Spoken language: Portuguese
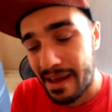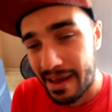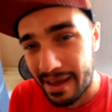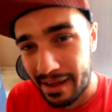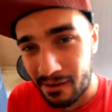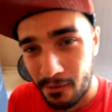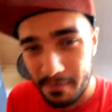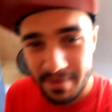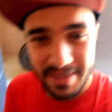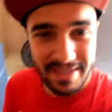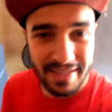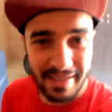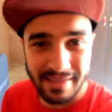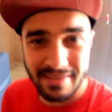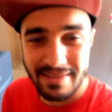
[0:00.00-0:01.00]
É como
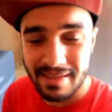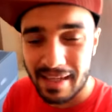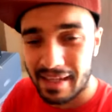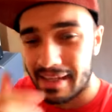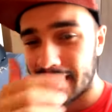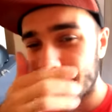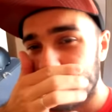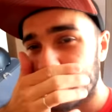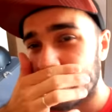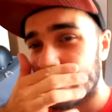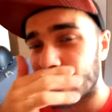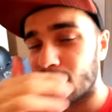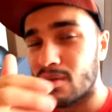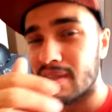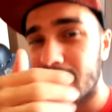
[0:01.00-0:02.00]
diz aquele ditado, é dias
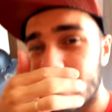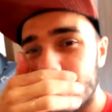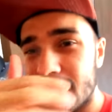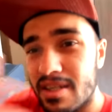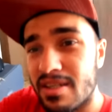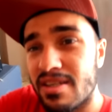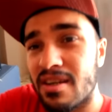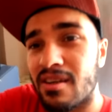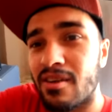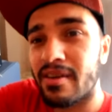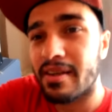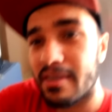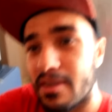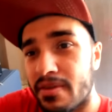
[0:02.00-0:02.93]
de luta, é dias de glória.